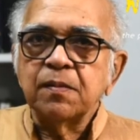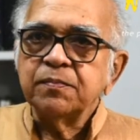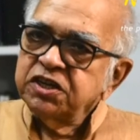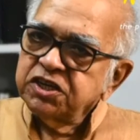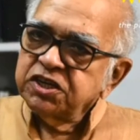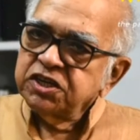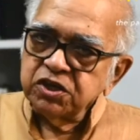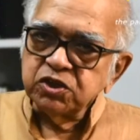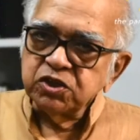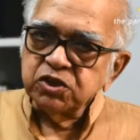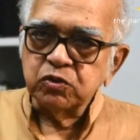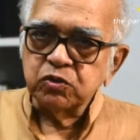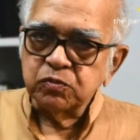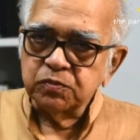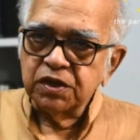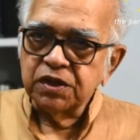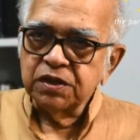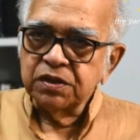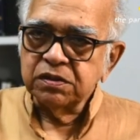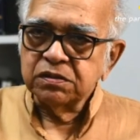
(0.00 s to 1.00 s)
আমি সেই
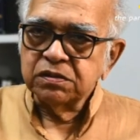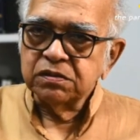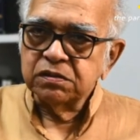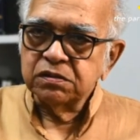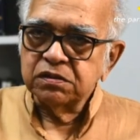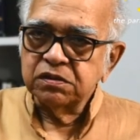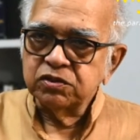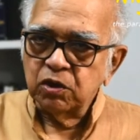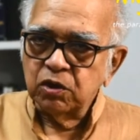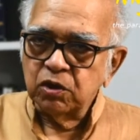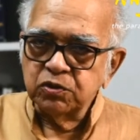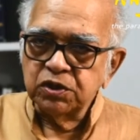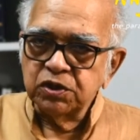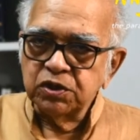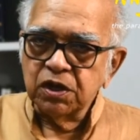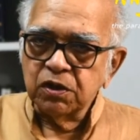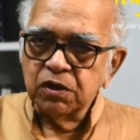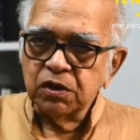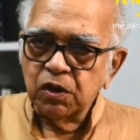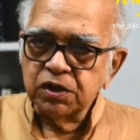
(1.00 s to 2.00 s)
সময়
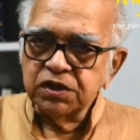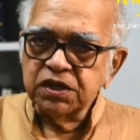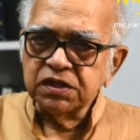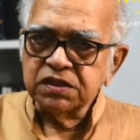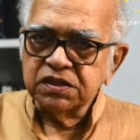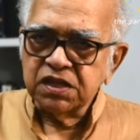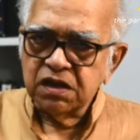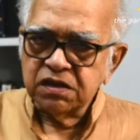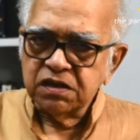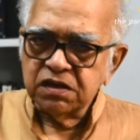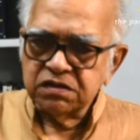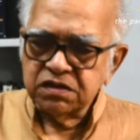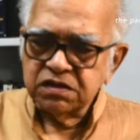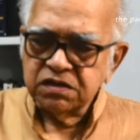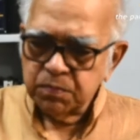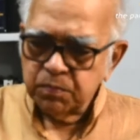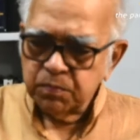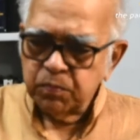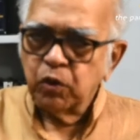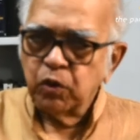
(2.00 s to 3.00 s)
যখন এটা ঘটে তার
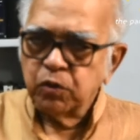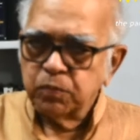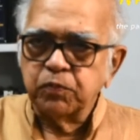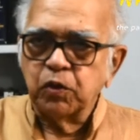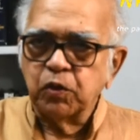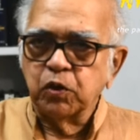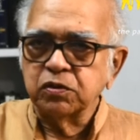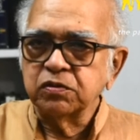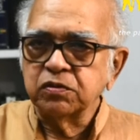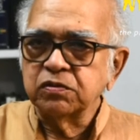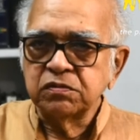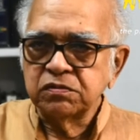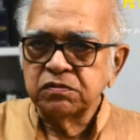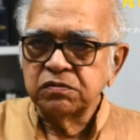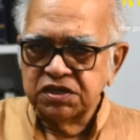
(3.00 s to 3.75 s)
ঠিক পরপর